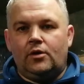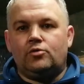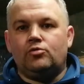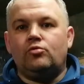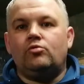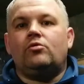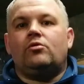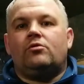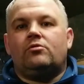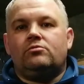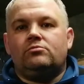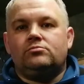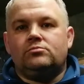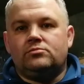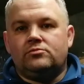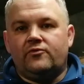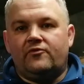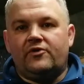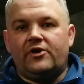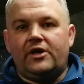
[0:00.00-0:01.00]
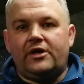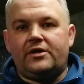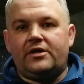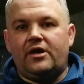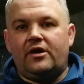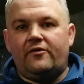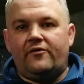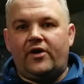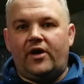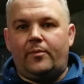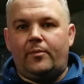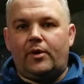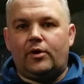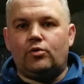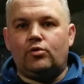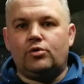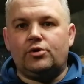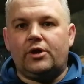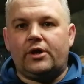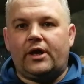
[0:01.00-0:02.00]
Но в летнее время
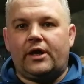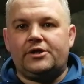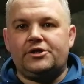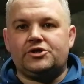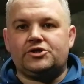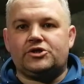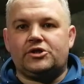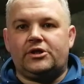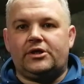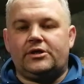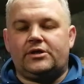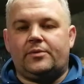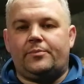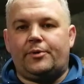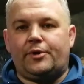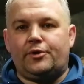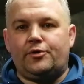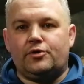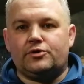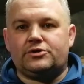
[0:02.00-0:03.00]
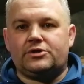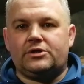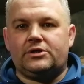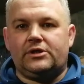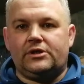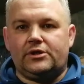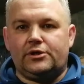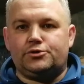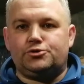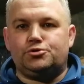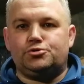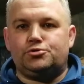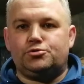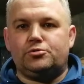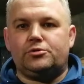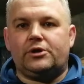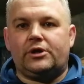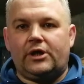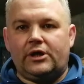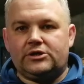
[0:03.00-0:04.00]
года, конечно, это придется делать
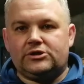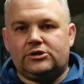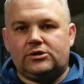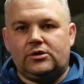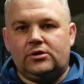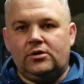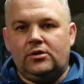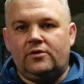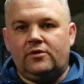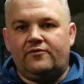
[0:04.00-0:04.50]
чуть-чуть раньше.